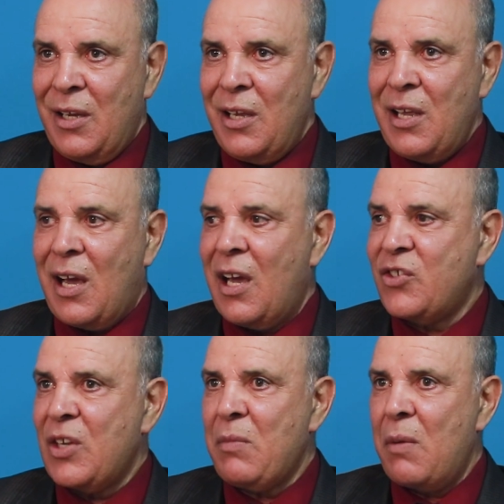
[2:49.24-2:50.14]
هي
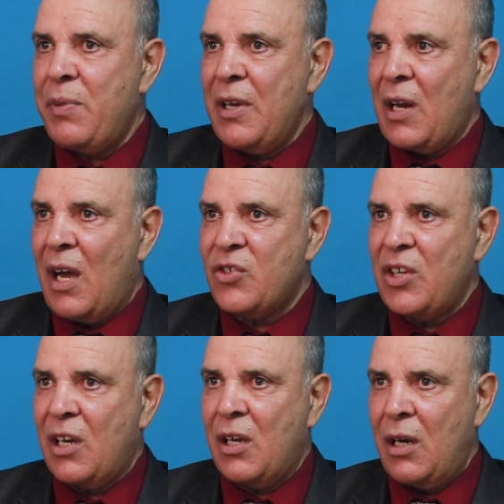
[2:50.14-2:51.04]
عايشة ما بين
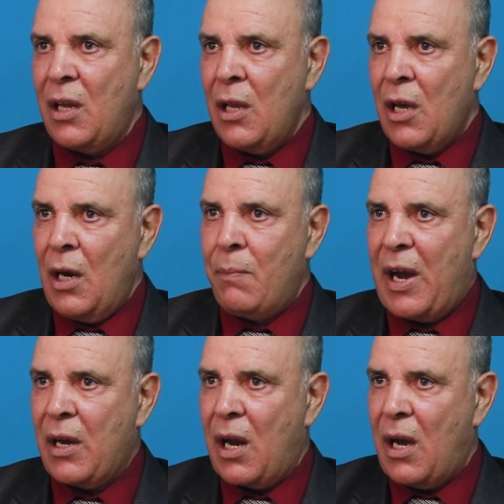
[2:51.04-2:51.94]
حشاك
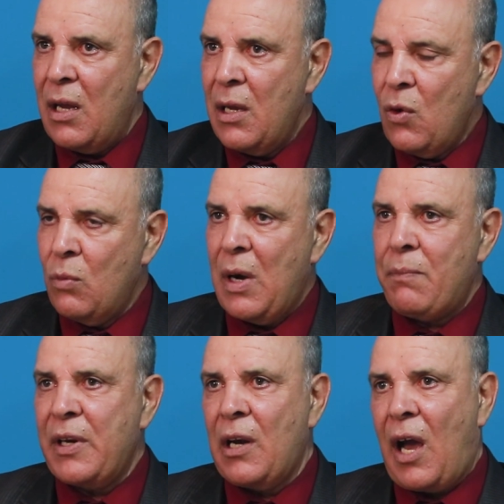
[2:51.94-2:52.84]
البقرة وما
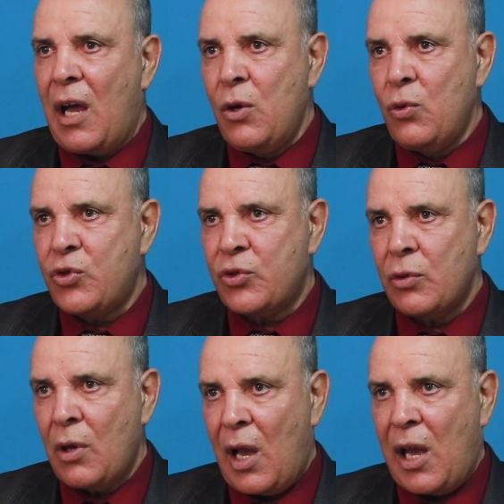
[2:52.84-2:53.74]
بين العلوش
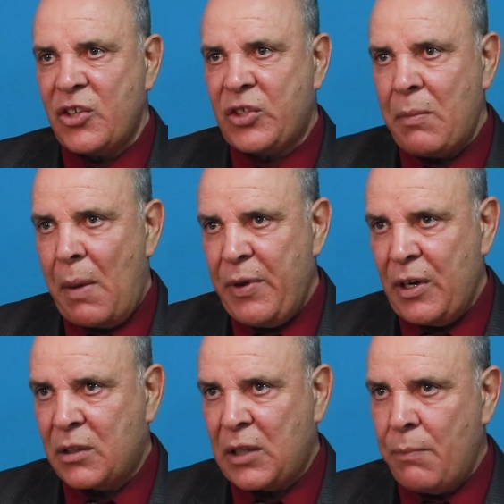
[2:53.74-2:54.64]
عايشة ما
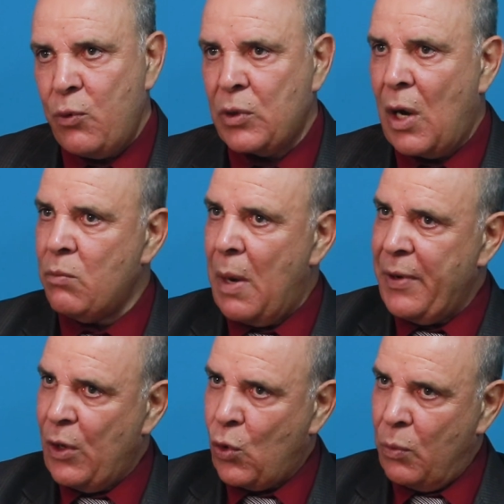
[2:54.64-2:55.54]
بين الطابونة وما
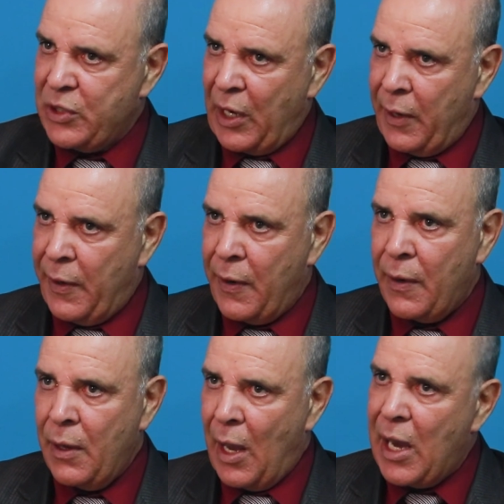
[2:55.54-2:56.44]
بين الخبز الغناي
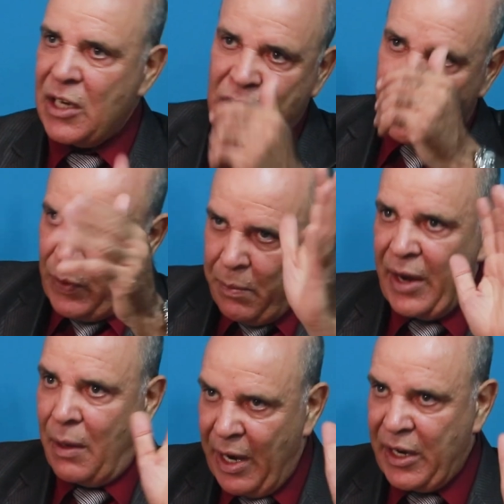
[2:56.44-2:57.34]
عايشة في
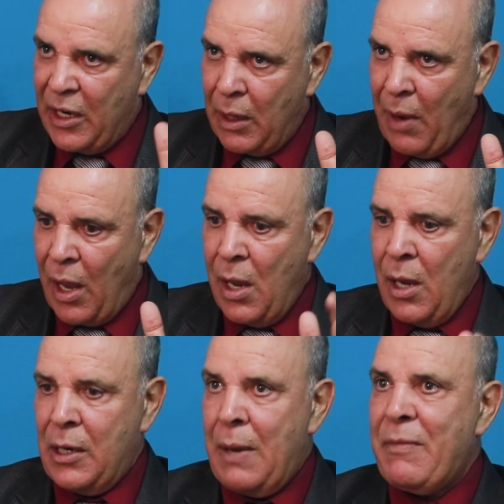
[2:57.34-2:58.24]
مكان الماء
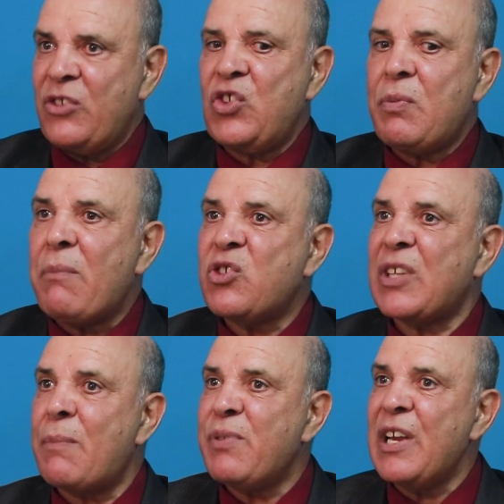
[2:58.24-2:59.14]
لما تجيبها باش
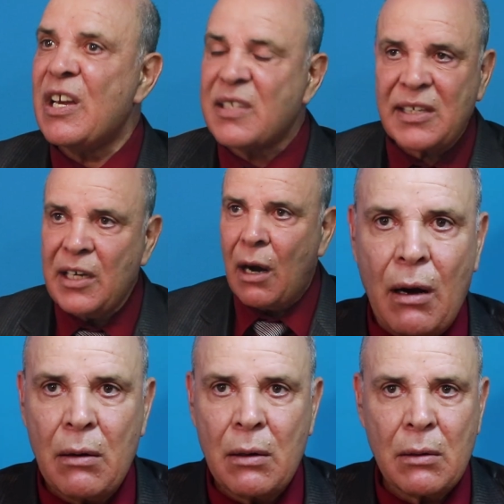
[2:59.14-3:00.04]
تربي لها صغيرها
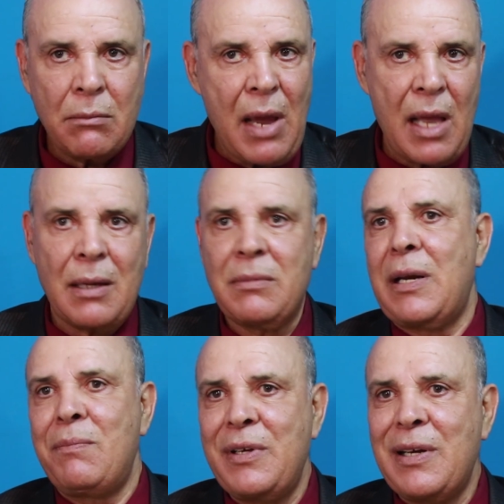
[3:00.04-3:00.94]
ماذا
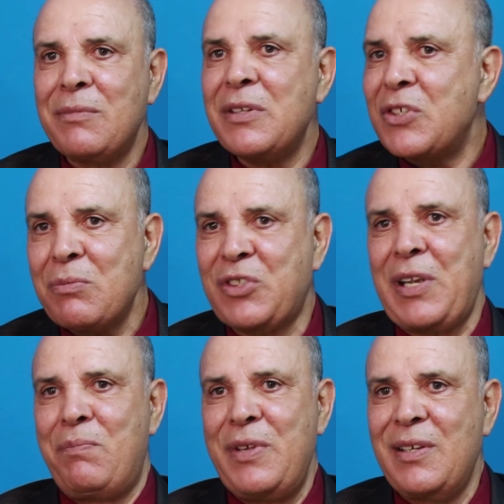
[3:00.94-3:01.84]
متربي لها؟ ليش مش
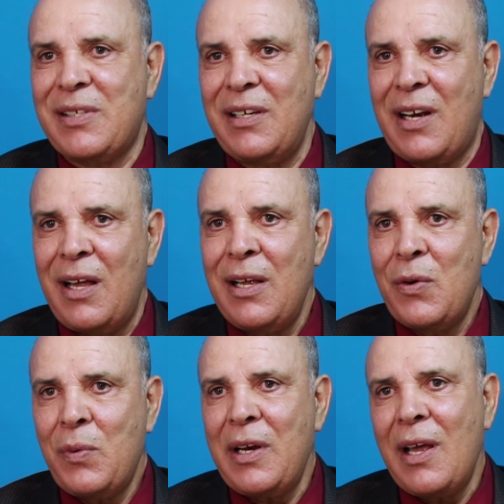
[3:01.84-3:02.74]
تربيه صغيره
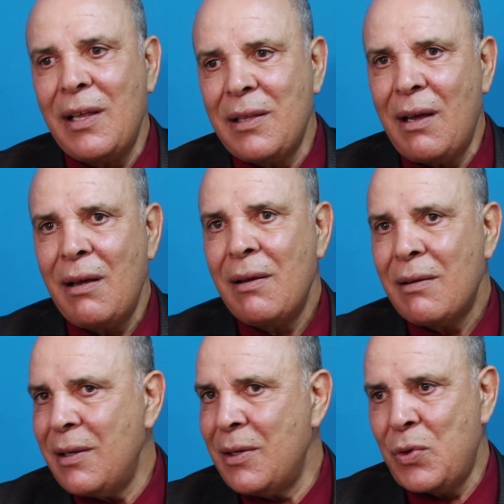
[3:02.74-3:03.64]
ولهذا
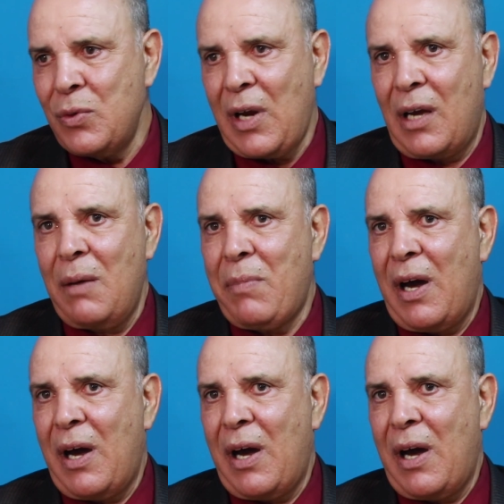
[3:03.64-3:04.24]
يكون على